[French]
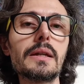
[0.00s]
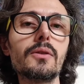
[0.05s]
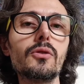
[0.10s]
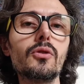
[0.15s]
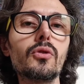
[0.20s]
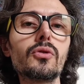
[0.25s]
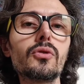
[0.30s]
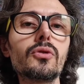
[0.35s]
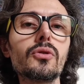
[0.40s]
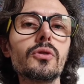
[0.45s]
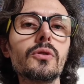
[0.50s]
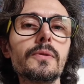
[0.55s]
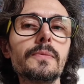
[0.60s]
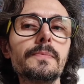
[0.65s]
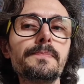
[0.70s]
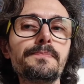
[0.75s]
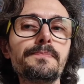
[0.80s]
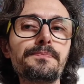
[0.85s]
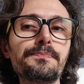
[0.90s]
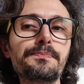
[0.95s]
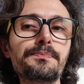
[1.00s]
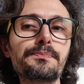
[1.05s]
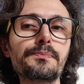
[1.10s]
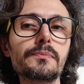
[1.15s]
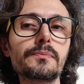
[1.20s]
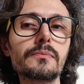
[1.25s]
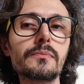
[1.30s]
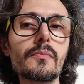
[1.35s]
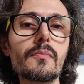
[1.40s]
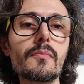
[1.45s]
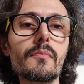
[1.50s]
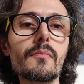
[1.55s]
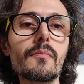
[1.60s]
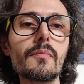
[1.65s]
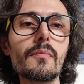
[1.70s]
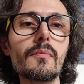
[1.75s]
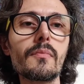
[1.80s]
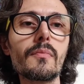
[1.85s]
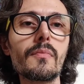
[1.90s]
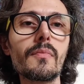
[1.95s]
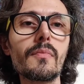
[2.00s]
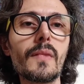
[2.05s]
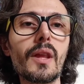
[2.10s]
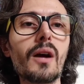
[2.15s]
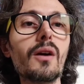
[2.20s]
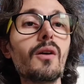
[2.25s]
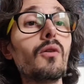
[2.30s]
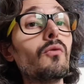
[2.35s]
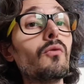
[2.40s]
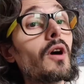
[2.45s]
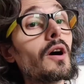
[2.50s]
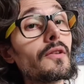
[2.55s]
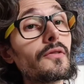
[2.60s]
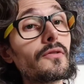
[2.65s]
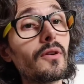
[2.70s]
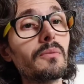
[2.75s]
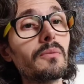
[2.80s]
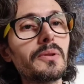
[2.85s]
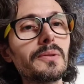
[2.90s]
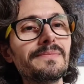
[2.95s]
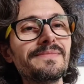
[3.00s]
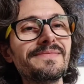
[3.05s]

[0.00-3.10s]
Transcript: Donc on voit ensemble.